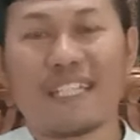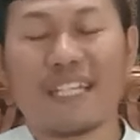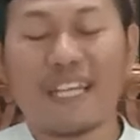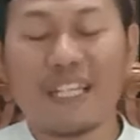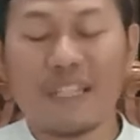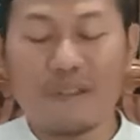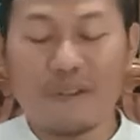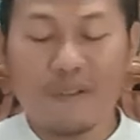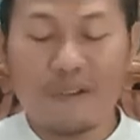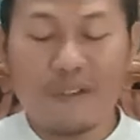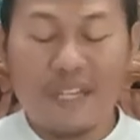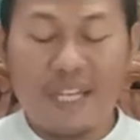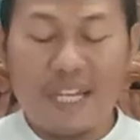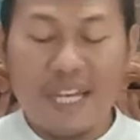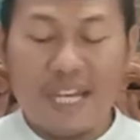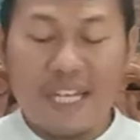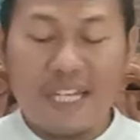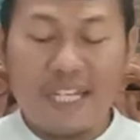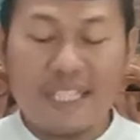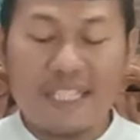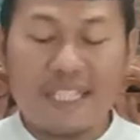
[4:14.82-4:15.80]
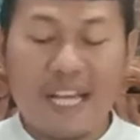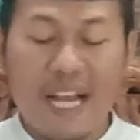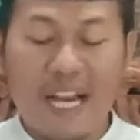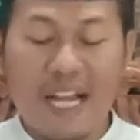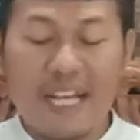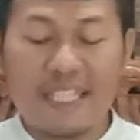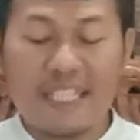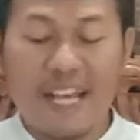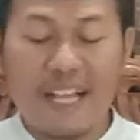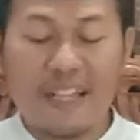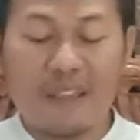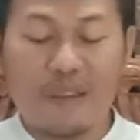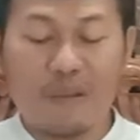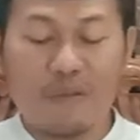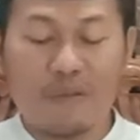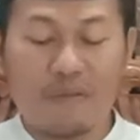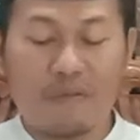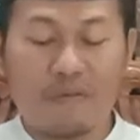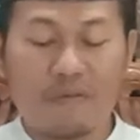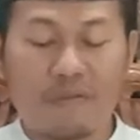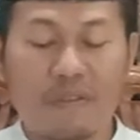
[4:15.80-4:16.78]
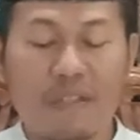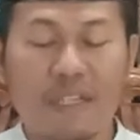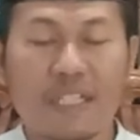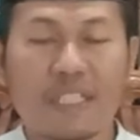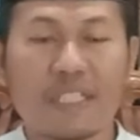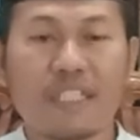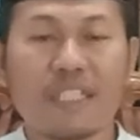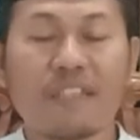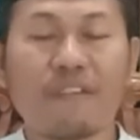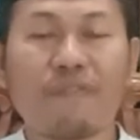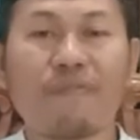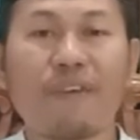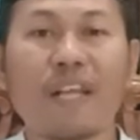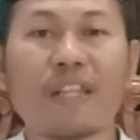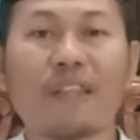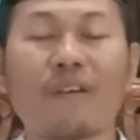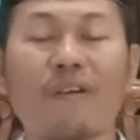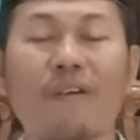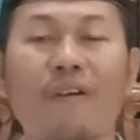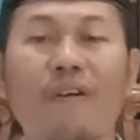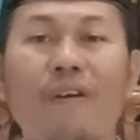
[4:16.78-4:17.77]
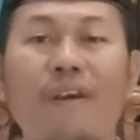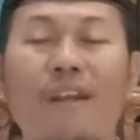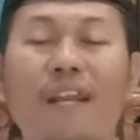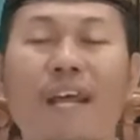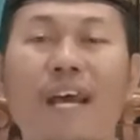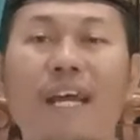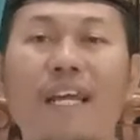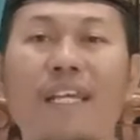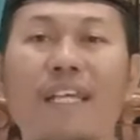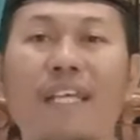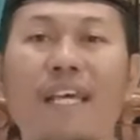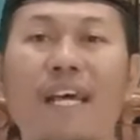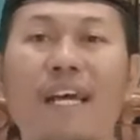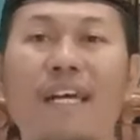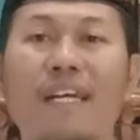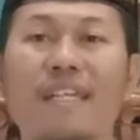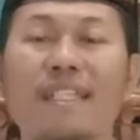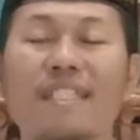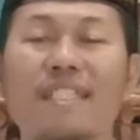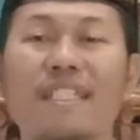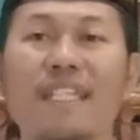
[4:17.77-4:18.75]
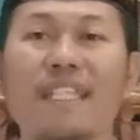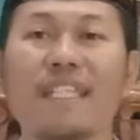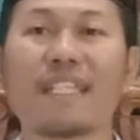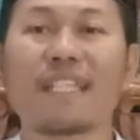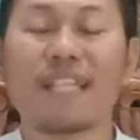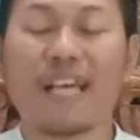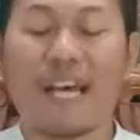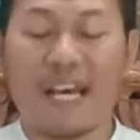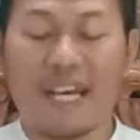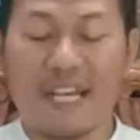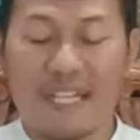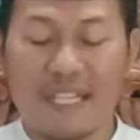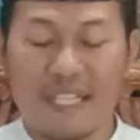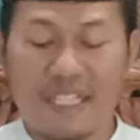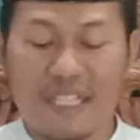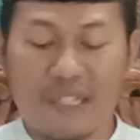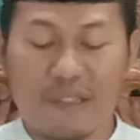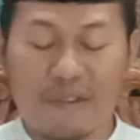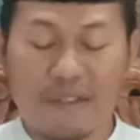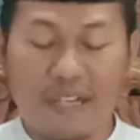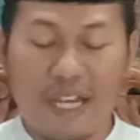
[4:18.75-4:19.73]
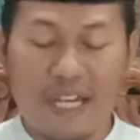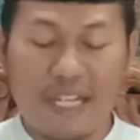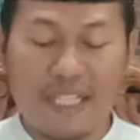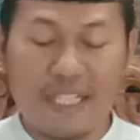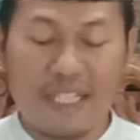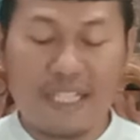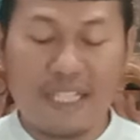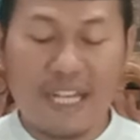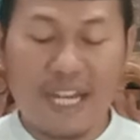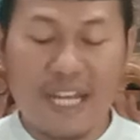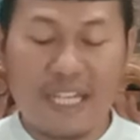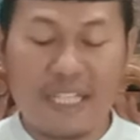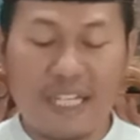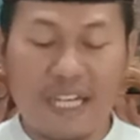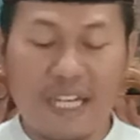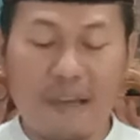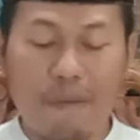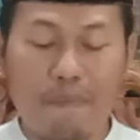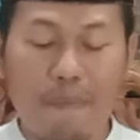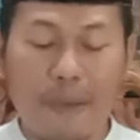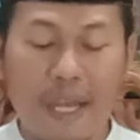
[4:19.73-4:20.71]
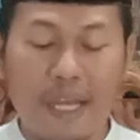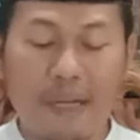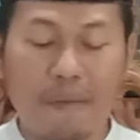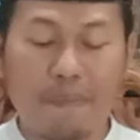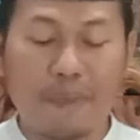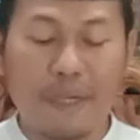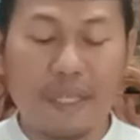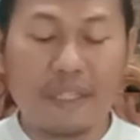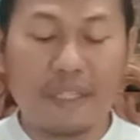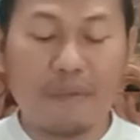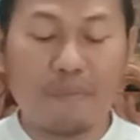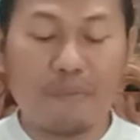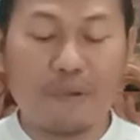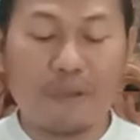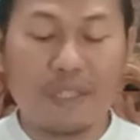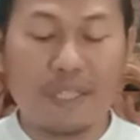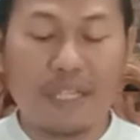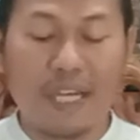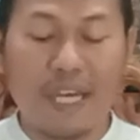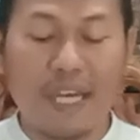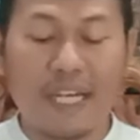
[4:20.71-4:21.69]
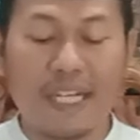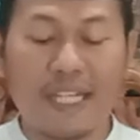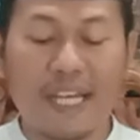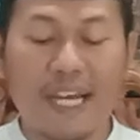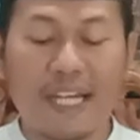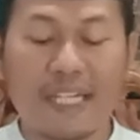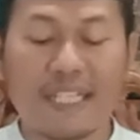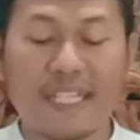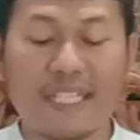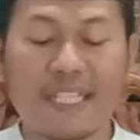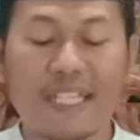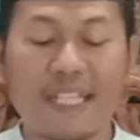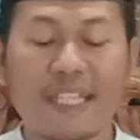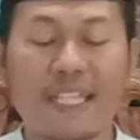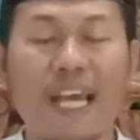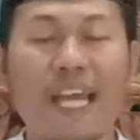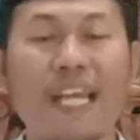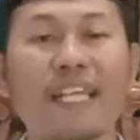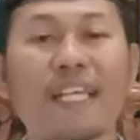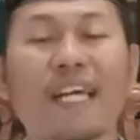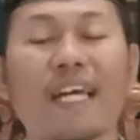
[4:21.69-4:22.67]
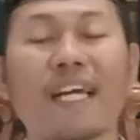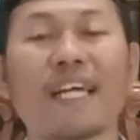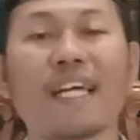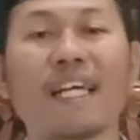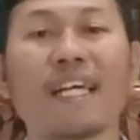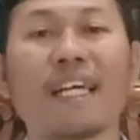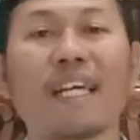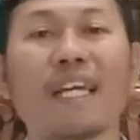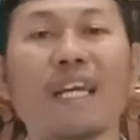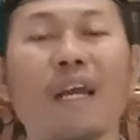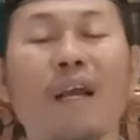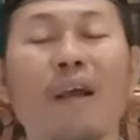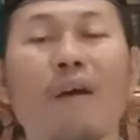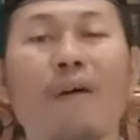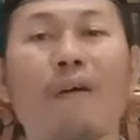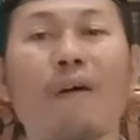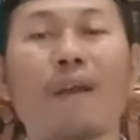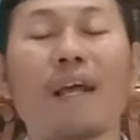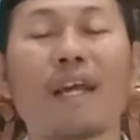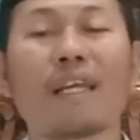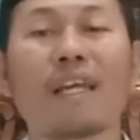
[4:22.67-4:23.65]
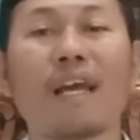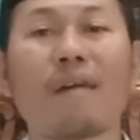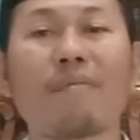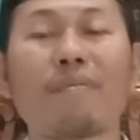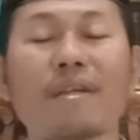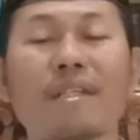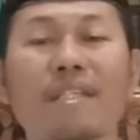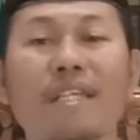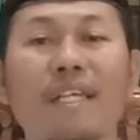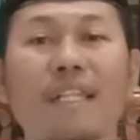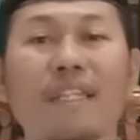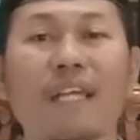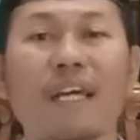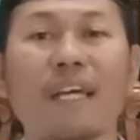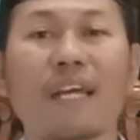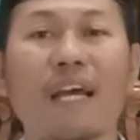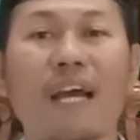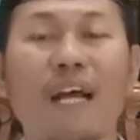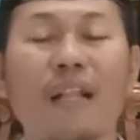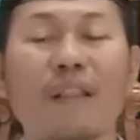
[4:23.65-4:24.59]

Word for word: Itu ini salah satu sifat orang yang cinta itu kan istilahnya kepengen bertemu dengan yang dicintainya. Orang yang mencintai